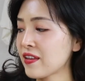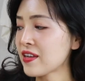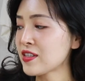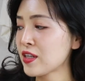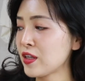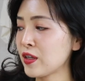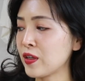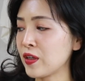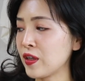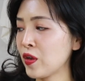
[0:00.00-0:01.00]

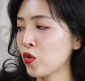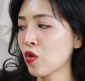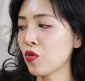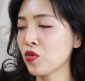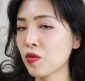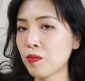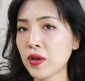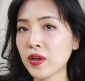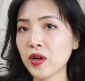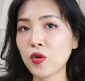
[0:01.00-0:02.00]
사실 이거
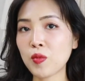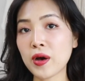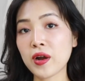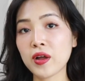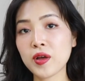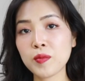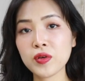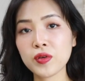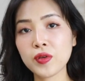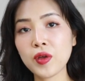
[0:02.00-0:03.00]
더스트백이라고 말 안
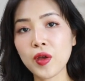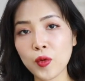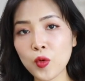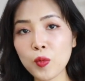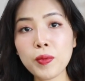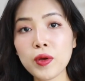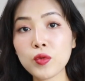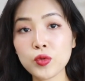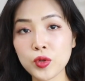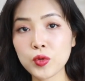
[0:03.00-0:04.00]
하면 그냥
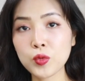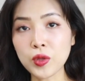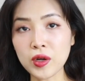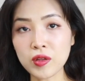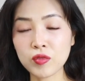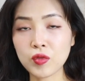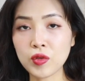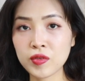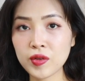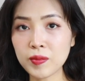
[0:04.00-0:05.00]
에코백으로 들고 다닐 수
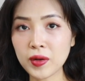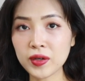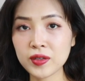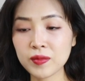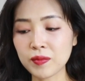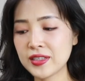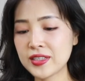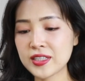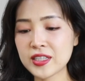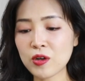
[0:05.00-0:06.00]
있을 만큼
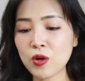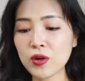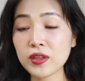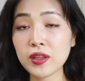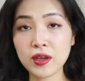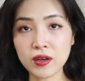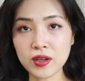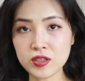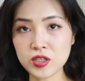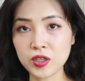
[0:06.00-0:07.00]
진짜 퀄리티가
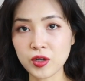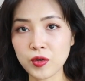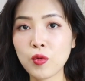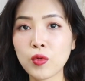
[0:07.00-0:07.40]
괜찮아요.